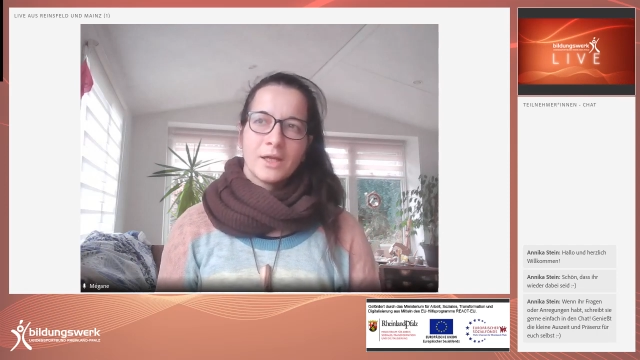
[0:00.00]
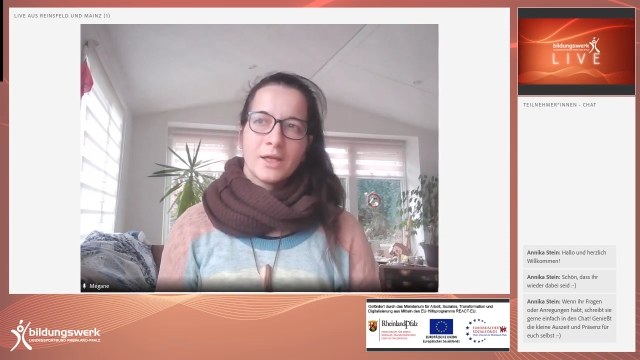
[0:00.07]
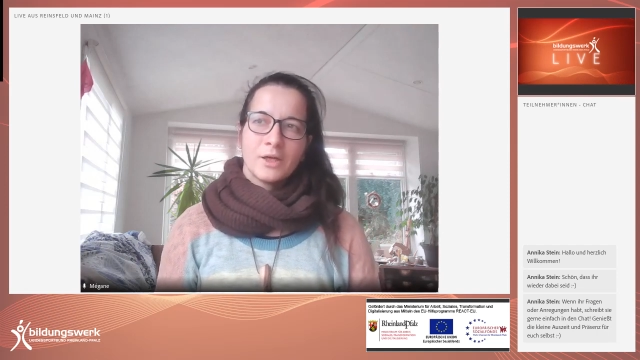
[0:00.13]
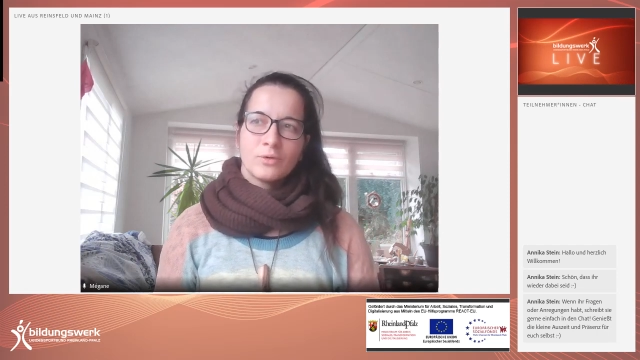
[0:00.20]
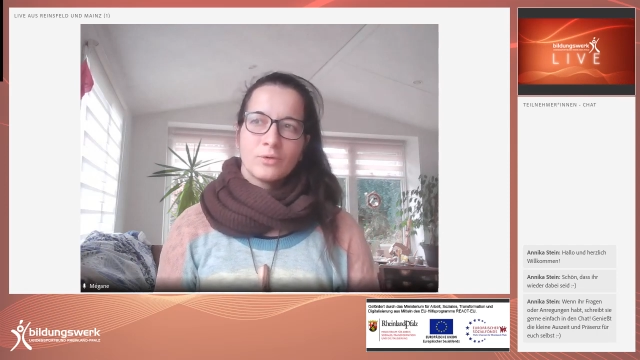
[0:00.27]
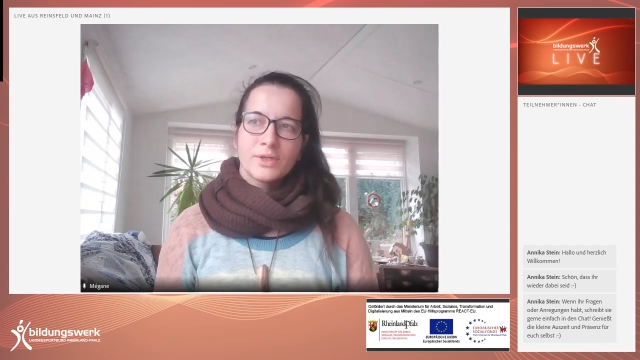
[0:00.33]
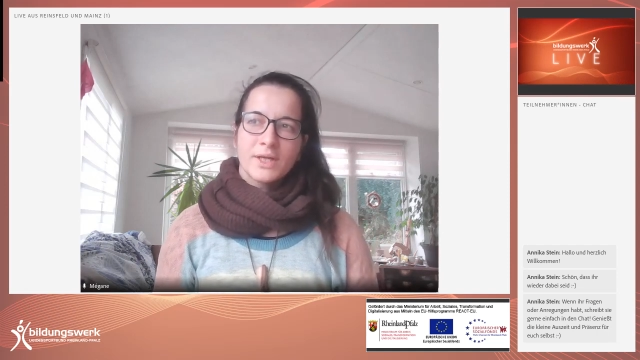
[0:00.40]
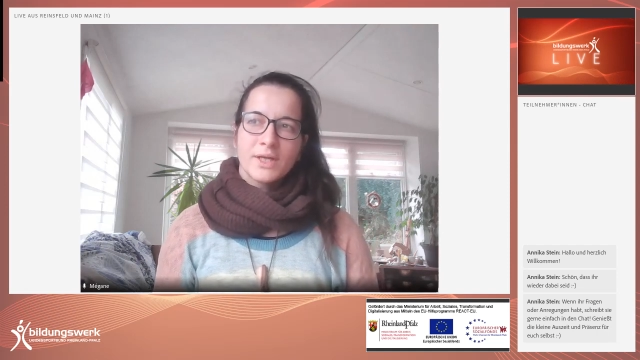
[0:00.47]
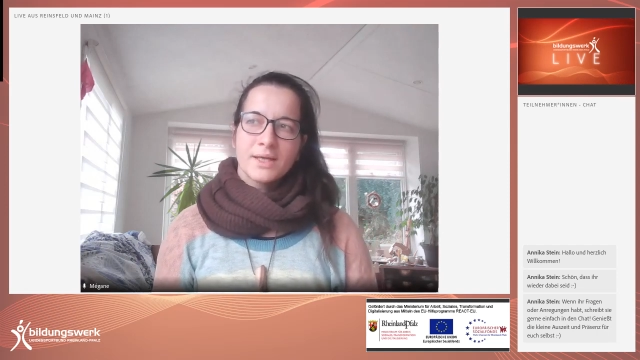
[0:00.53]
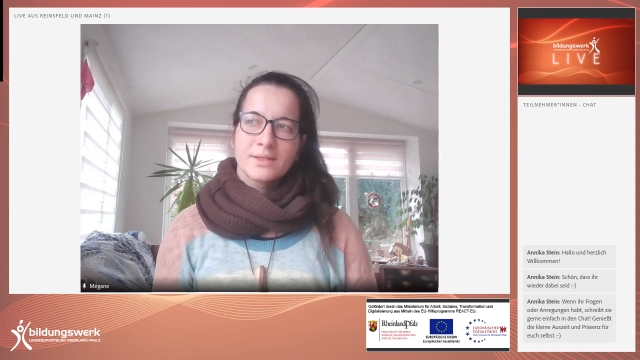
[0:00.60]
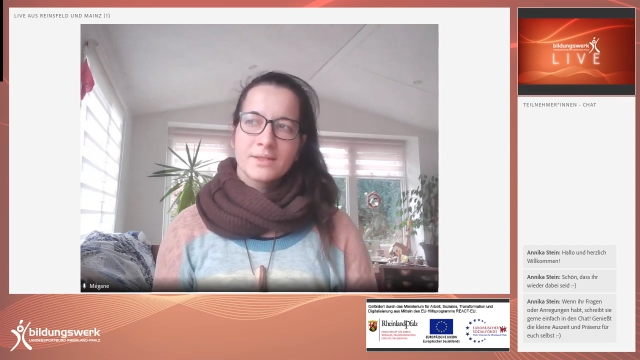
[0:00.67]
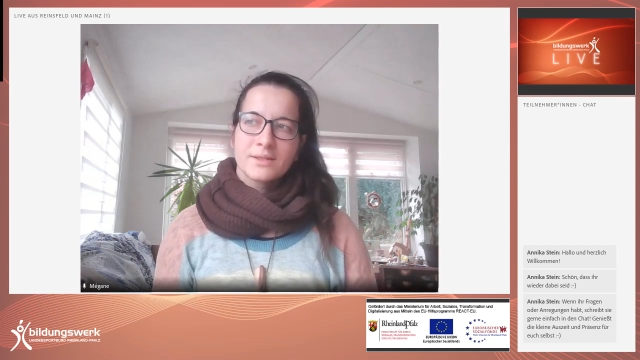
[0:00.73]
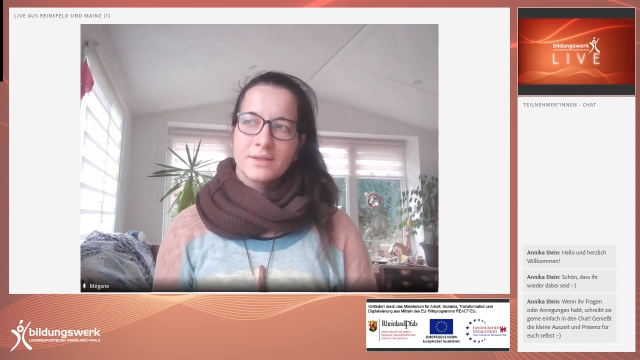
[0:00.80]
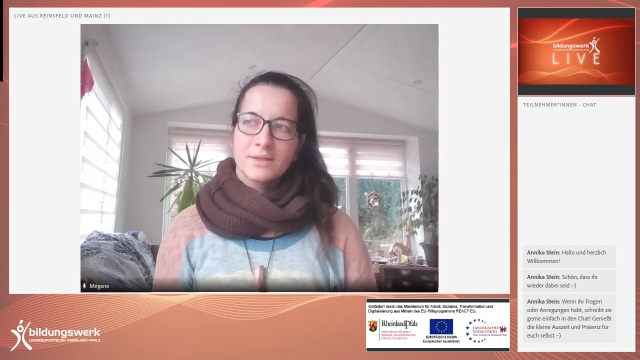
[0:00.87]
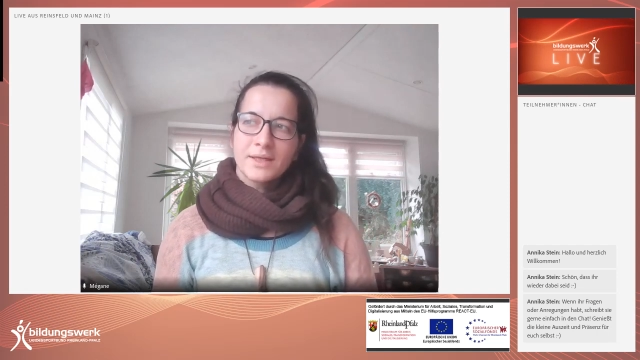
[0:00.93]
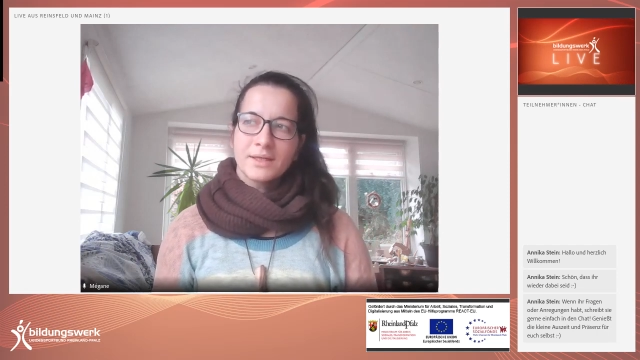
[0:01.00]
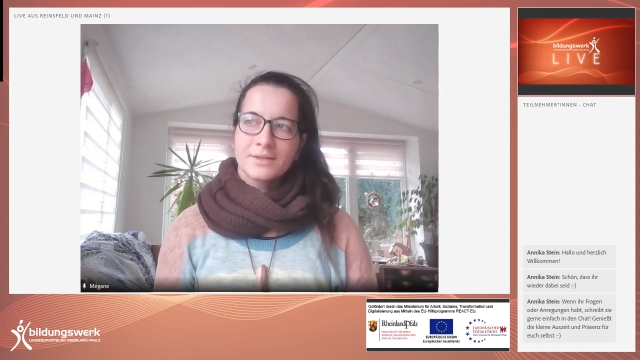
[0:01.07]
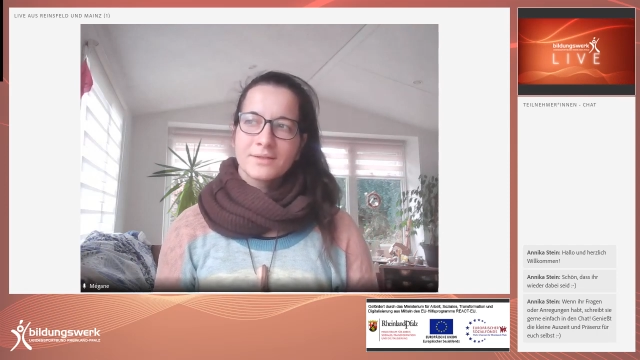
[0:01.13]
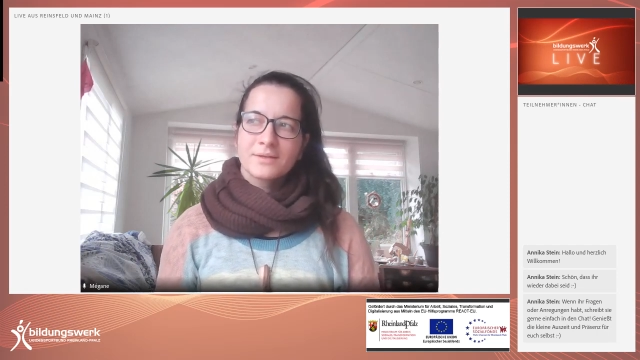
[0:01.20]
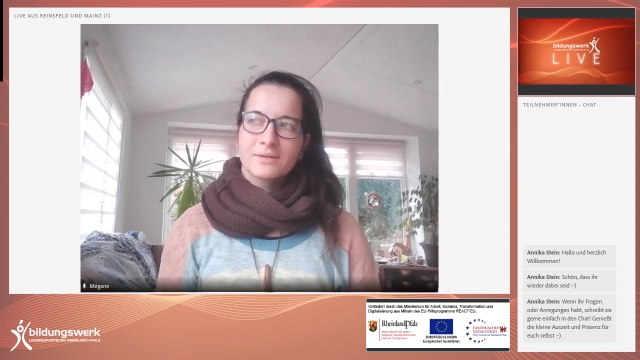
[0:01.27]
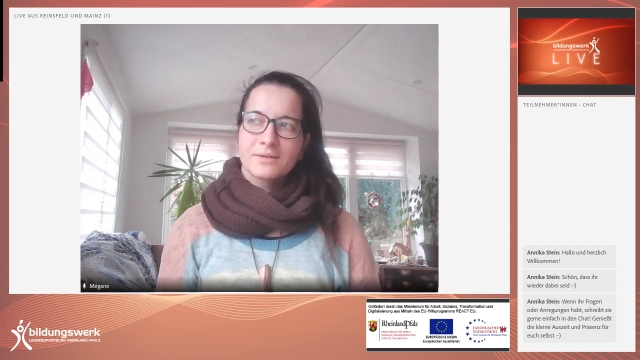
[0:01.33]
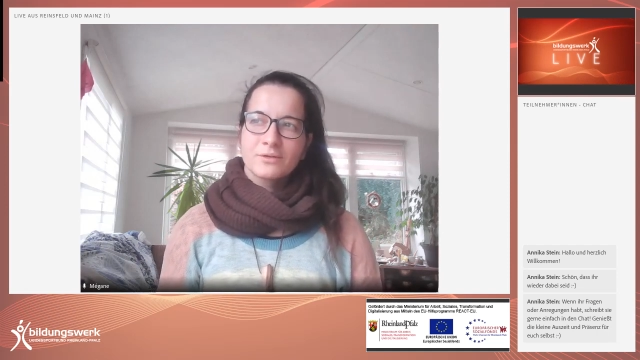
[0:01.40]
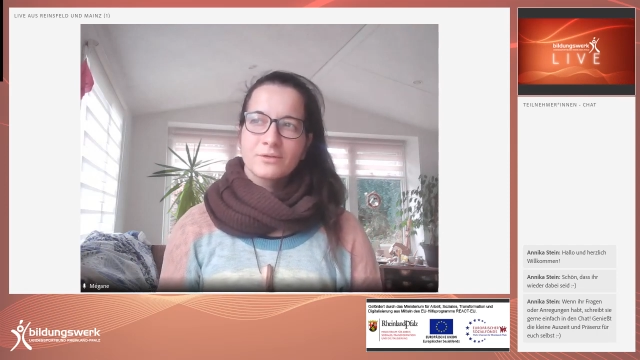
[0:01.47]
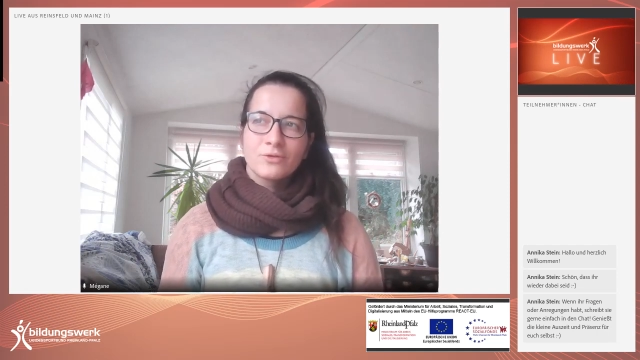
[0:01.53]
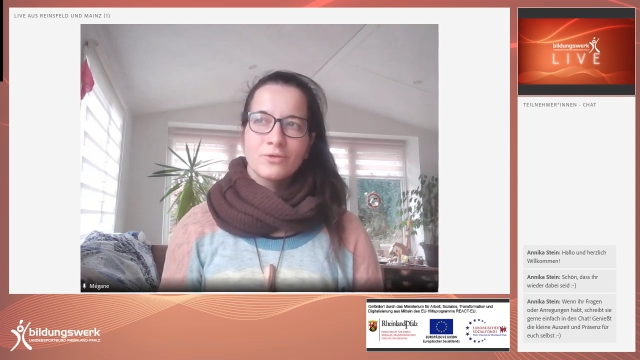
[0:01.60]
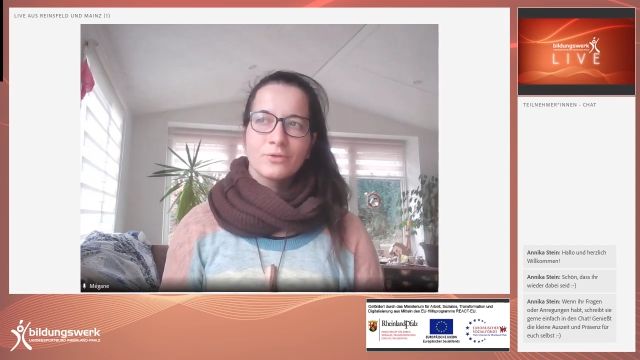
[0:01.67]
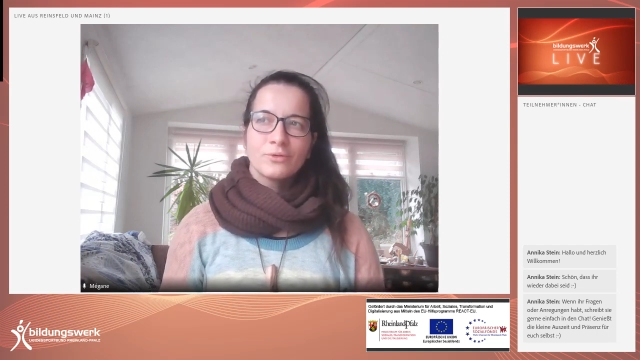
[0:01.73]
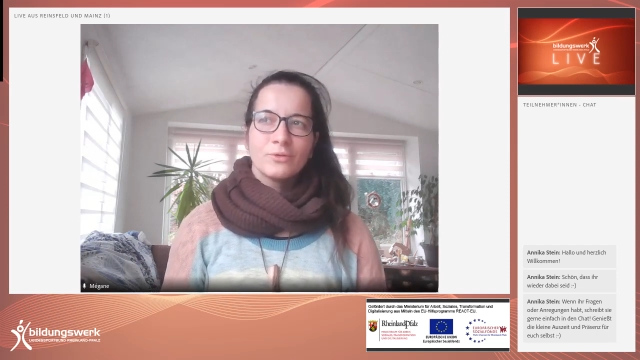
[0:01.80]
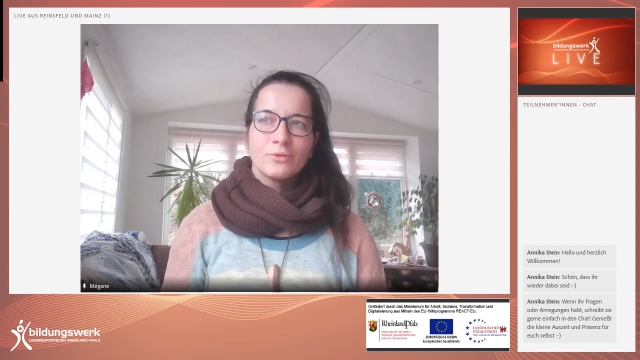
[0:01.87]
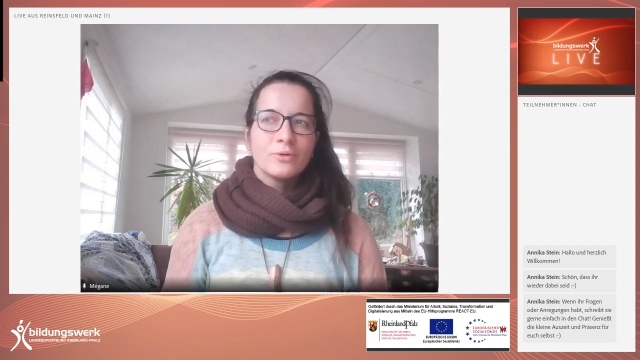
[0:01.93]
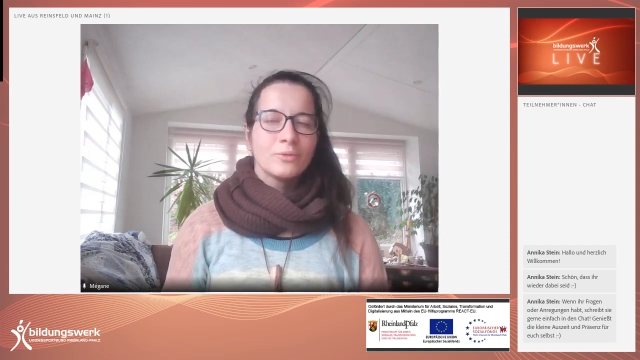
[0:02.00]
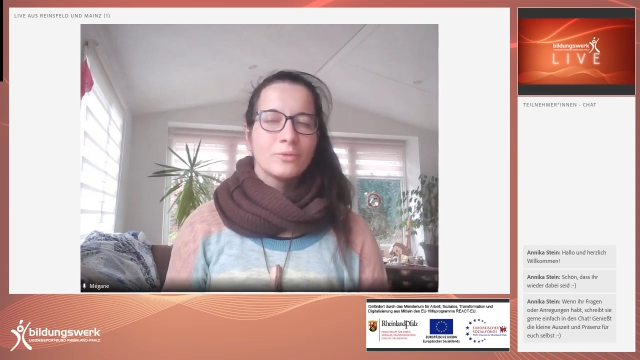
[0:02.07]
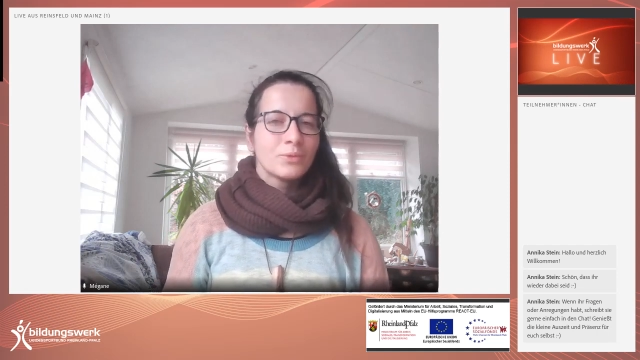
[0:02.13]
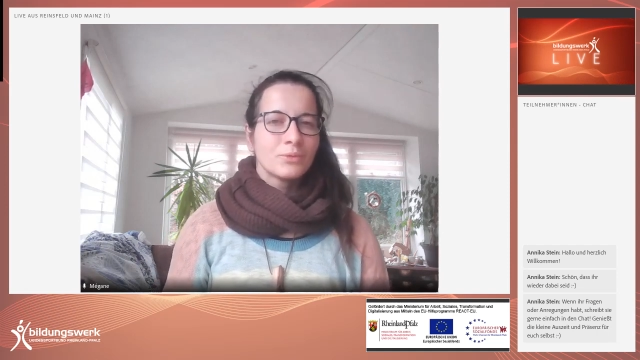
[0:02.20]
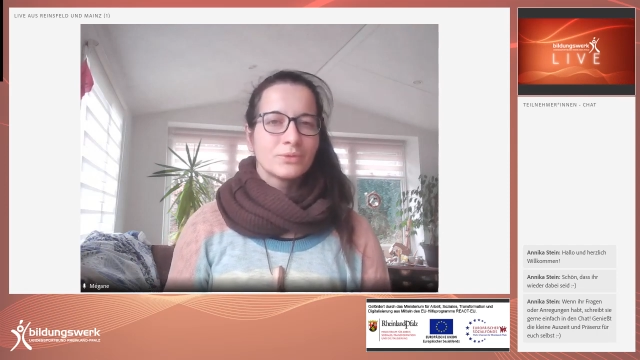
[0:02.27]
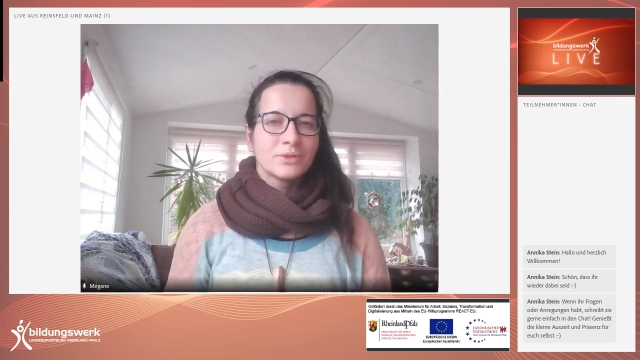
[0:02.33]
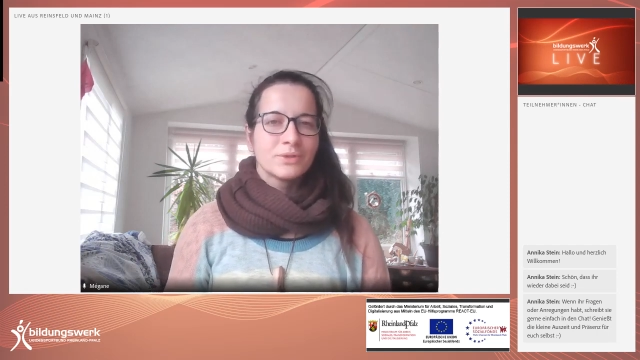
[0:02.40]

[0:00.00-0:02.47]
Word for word: Und da ist eine ganz schöne Übung,